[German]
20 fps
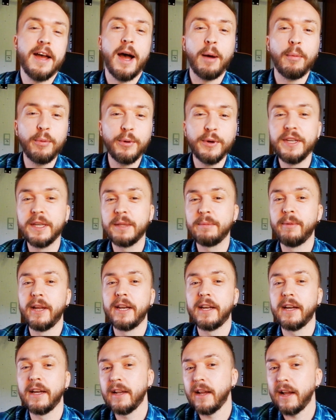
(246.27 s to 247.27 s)
Abonniert
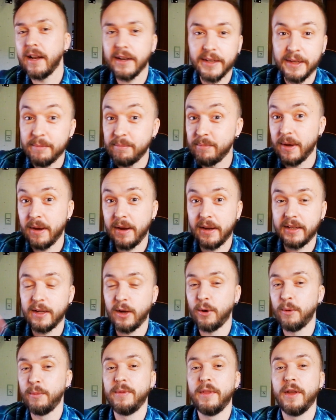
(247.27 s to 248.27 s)
meinen Kanal, gebt mir einen
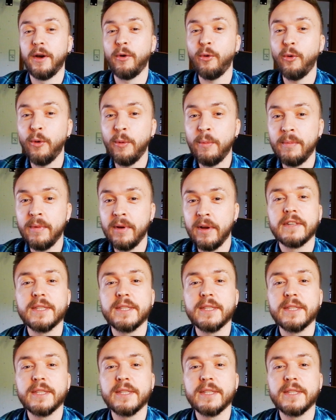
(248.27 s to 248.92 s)
Daumen nach oben.